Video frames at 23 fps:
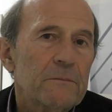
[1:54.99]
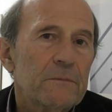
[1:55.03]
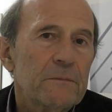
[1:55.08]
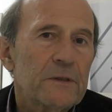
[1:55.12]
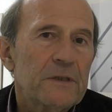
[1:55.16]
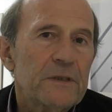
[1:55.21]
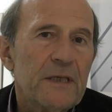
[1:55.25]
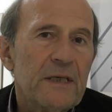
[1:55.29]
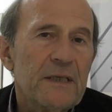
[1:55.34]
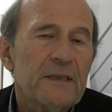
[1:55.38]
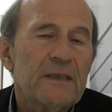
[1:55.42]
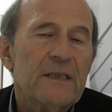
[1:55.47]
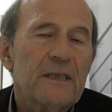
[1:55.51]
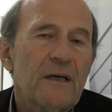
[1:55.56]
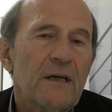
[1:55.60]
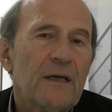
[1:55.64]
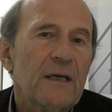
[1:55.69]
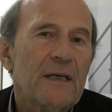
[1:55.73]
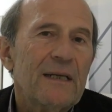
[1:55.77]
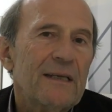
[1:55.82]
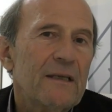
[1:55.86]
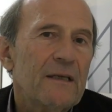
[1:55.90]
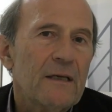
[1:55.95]

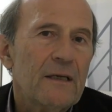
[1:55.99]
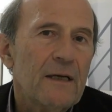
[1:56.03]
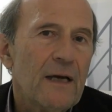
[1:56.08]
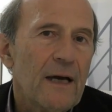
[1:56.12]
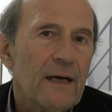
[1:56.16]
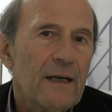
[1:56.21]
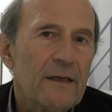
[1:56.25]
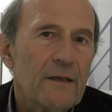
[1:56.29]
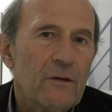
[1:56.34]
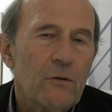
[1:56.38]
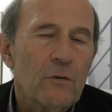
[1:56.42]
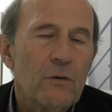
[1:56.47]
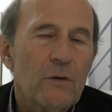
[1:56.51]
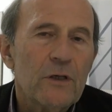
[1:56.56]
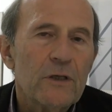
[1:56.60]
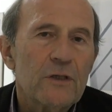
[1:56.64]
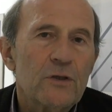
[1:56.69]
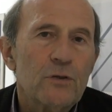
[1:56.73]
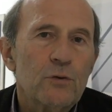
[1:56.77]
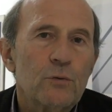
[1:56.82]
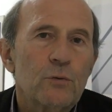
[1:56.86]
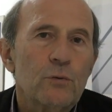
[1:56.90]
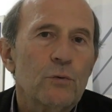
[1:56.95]
senza litigare con
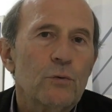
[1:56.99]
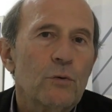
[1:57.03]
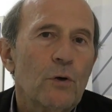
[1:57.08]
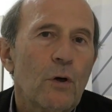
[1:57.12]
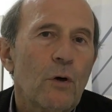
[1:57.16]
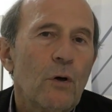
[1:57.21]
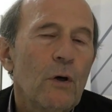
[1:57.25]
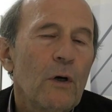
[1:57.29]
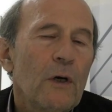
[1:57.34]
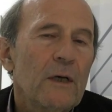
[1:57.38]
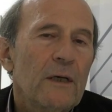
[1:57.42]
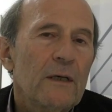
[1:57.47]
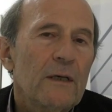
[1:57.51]
nessuno,